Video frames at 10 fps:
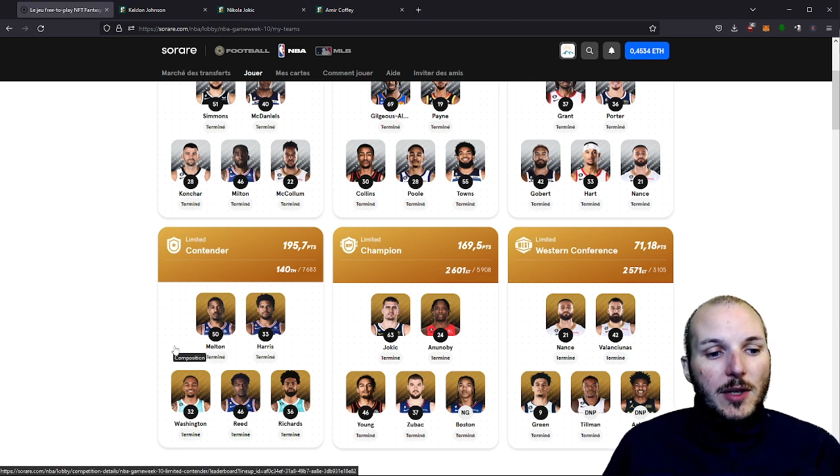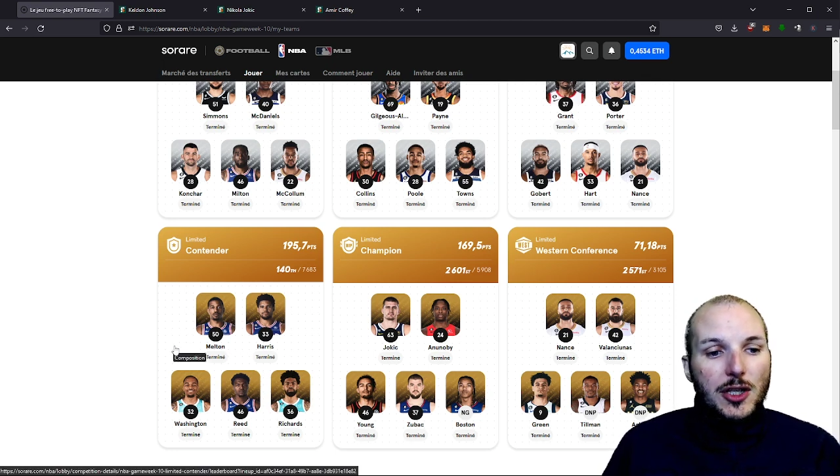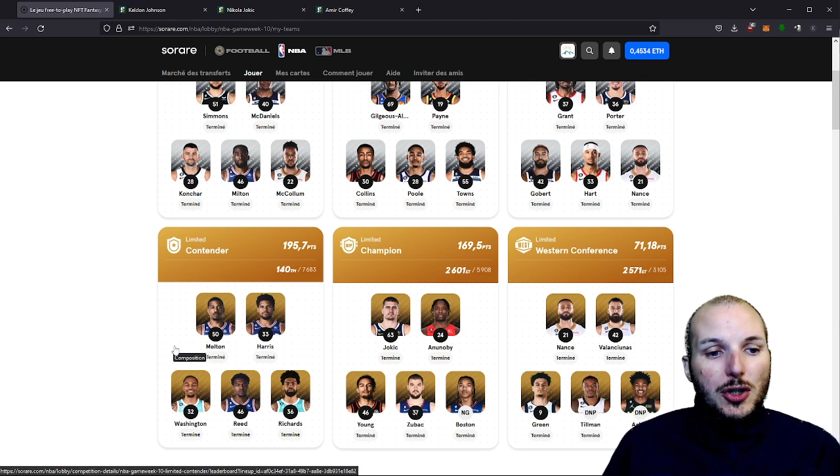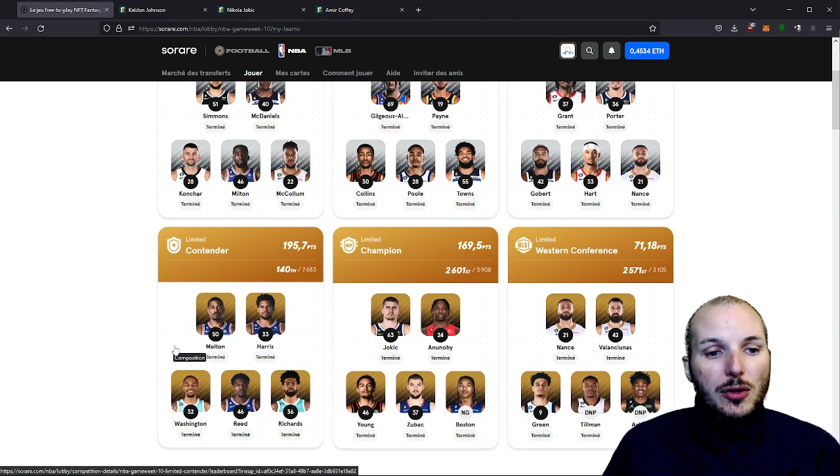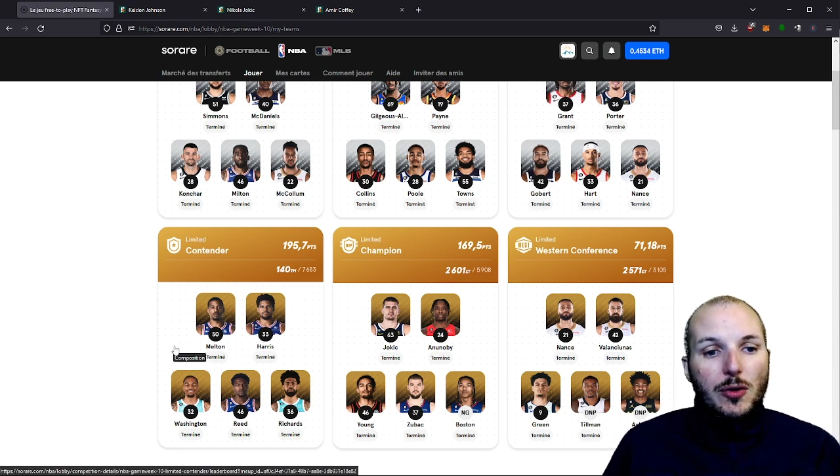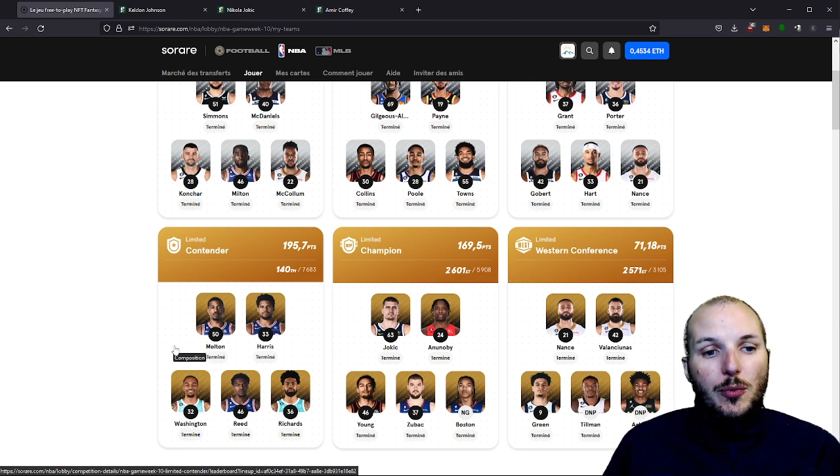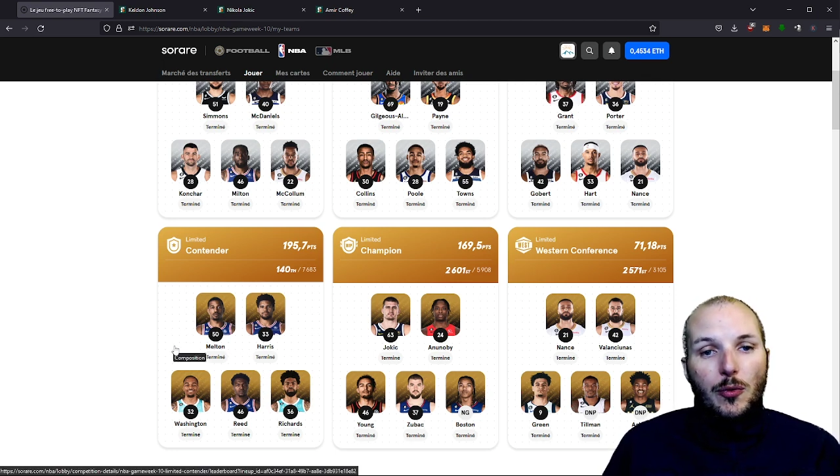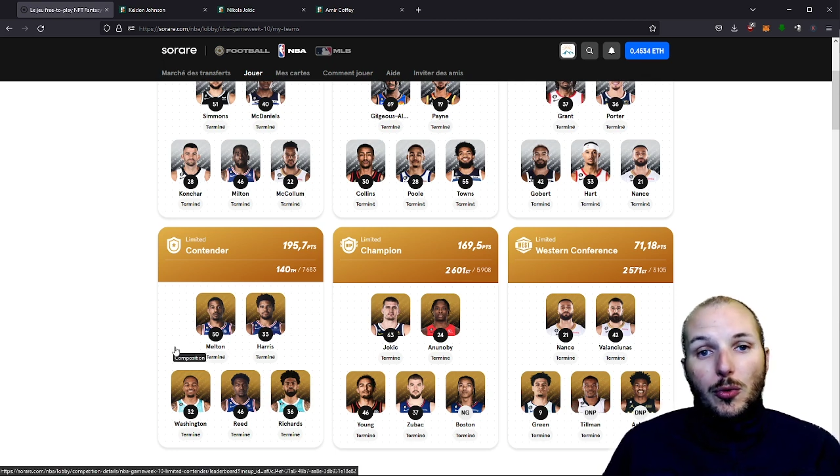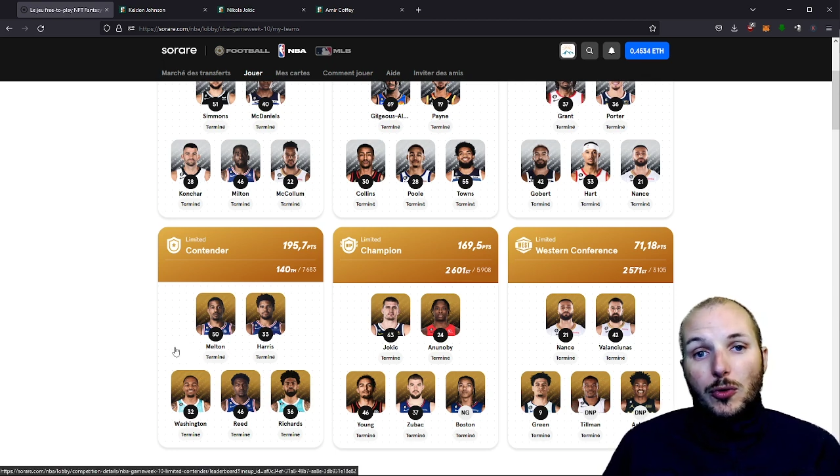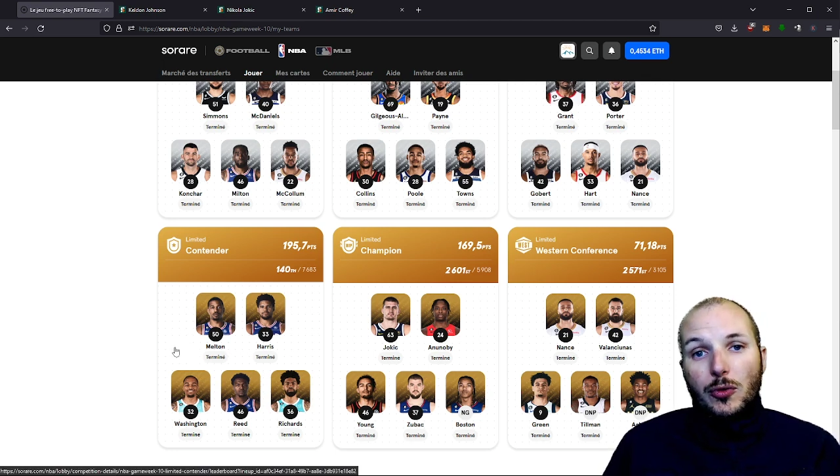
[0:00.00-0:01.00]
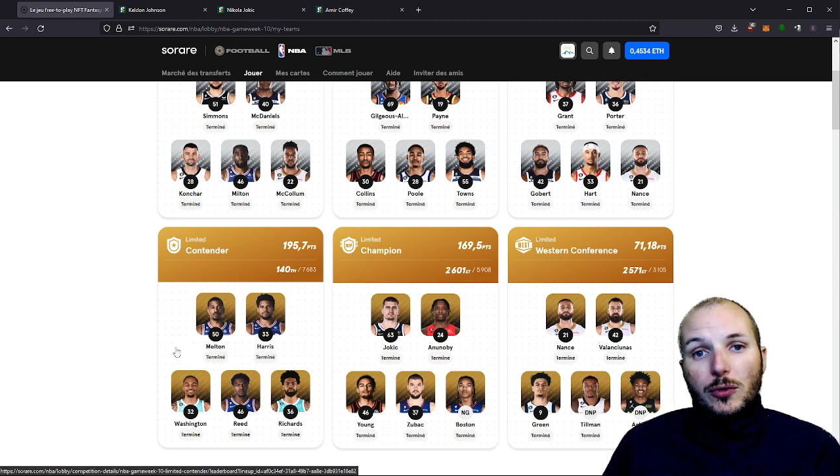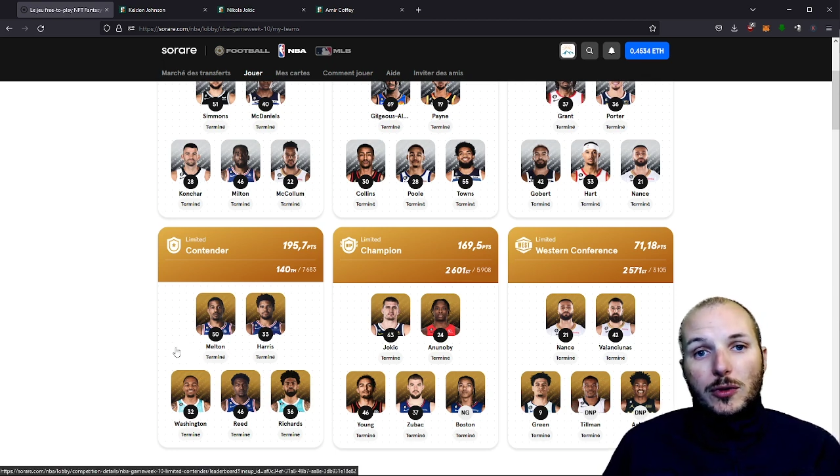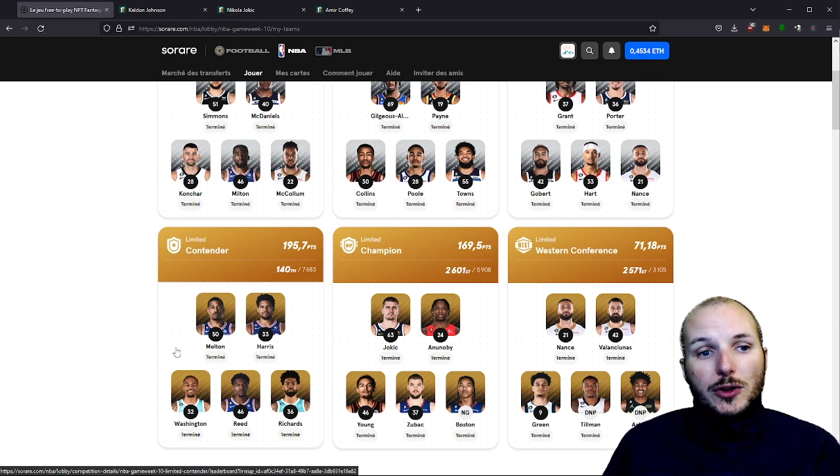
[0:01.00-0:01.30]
match-ups, en prenant